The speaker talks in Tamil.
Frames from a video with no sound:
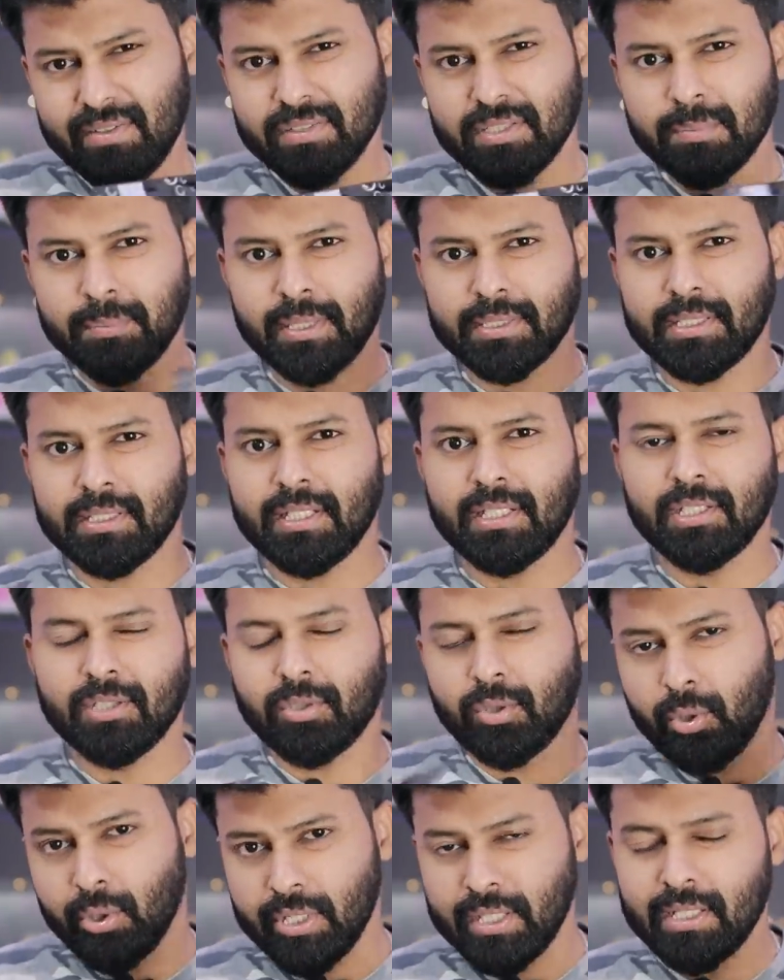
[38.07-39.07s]
வந்து பார்த்திங்கன்னா இந்த
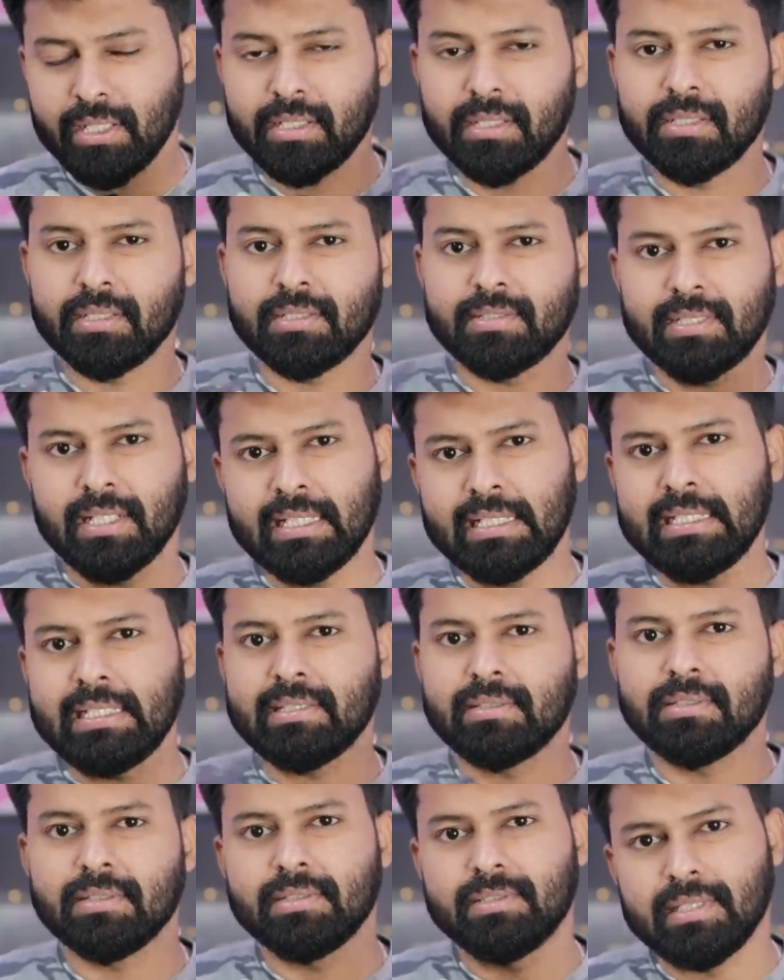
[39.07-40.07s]
கொரியன்
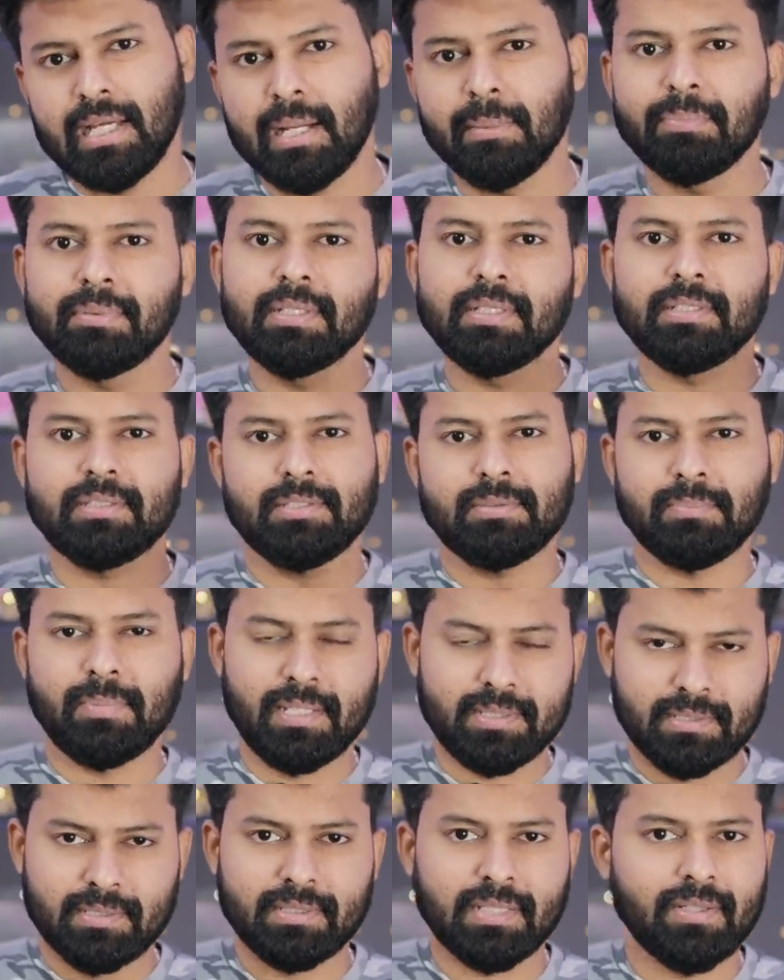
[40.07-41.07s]
சைனீஸ் ஜாப்பனீஸ்
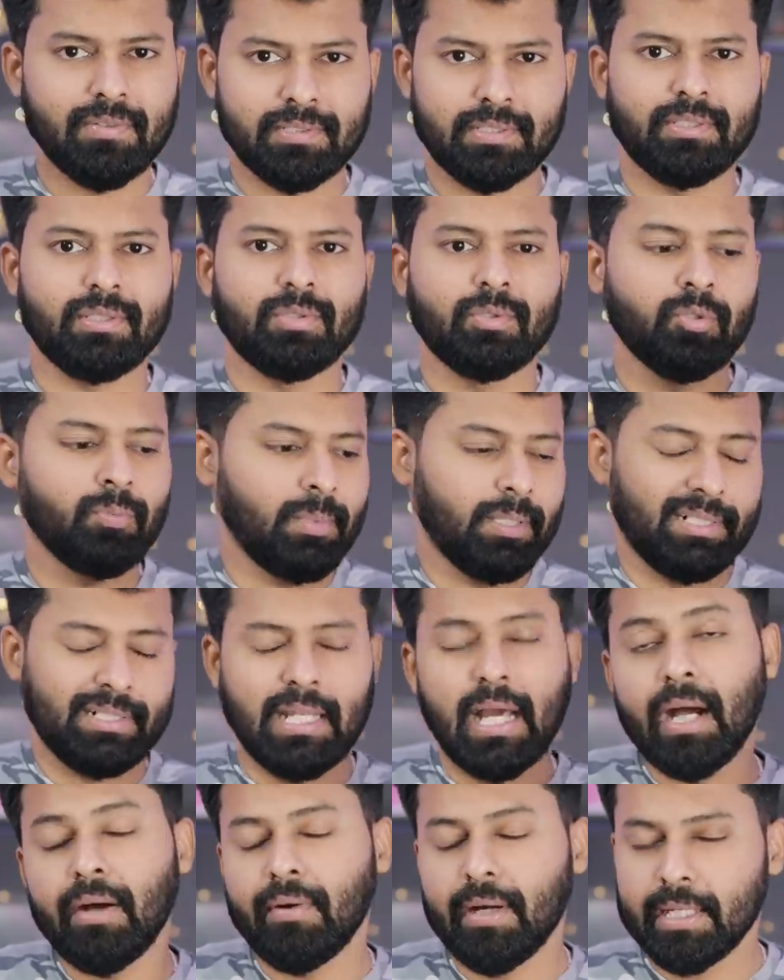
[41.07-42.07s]
மாஸ்க் தான் வந்து இருக்கும் பட்
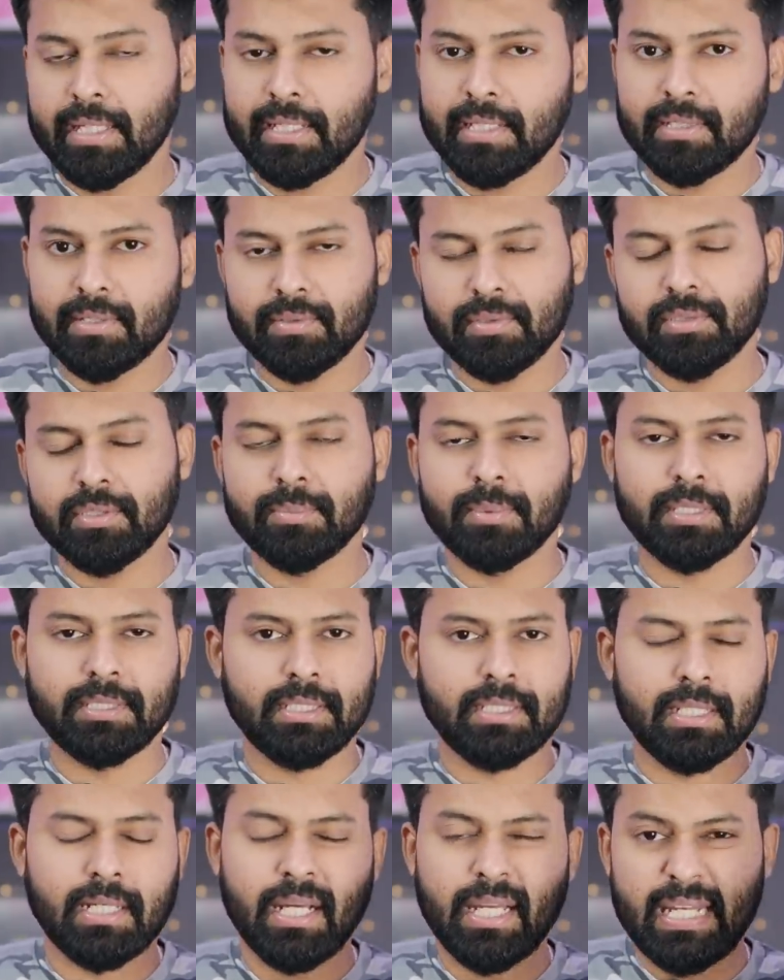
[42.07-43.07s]
நான் வாங்கியிருக்கிறது வந்து
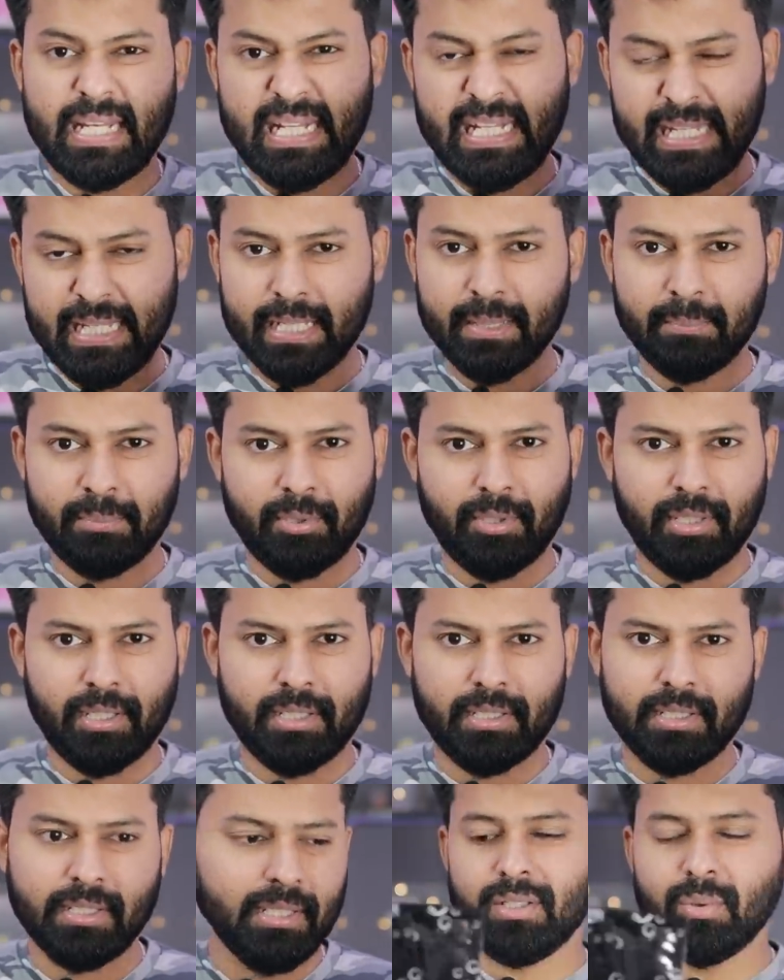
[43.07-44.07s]
பார்த்திங்கன்னா இந்தியன்
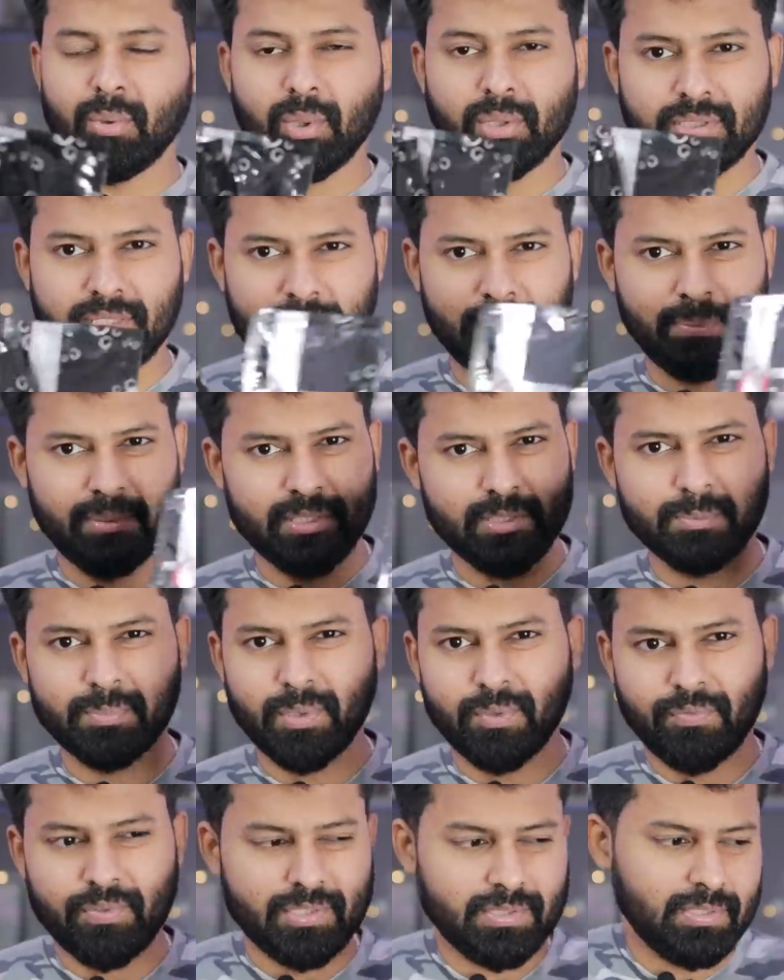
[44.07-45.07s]
ப்ராடக்ட் ஓ த்ரீ ப்ளஸ்
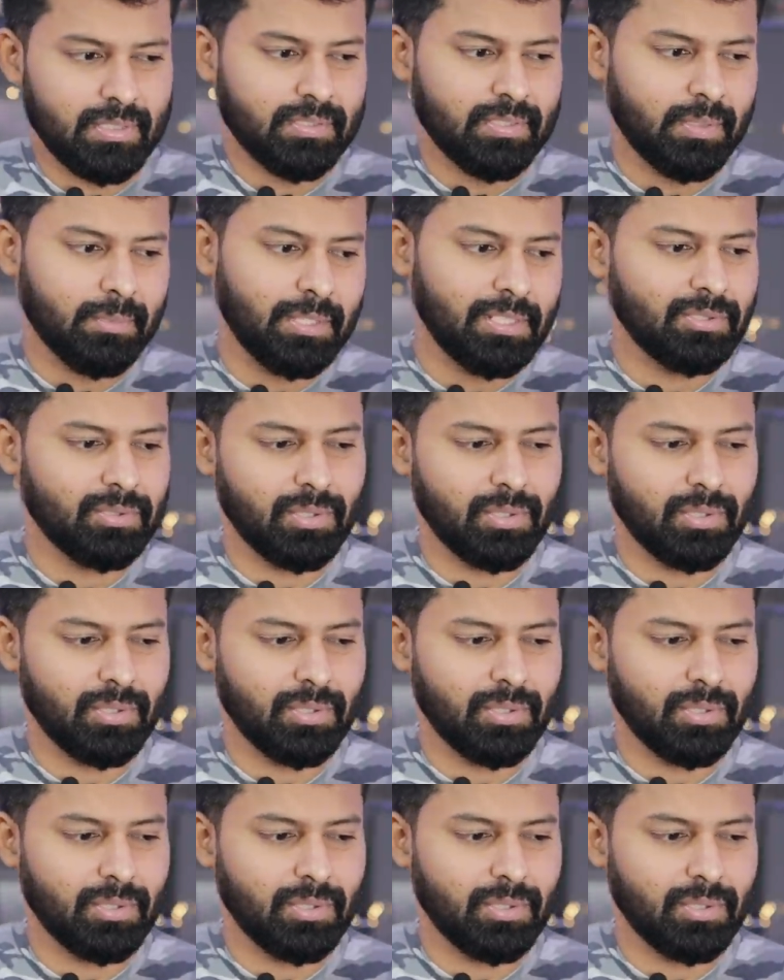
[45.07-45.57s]
ப்ரொஃபஷனல்ஸ் அப்படின்னு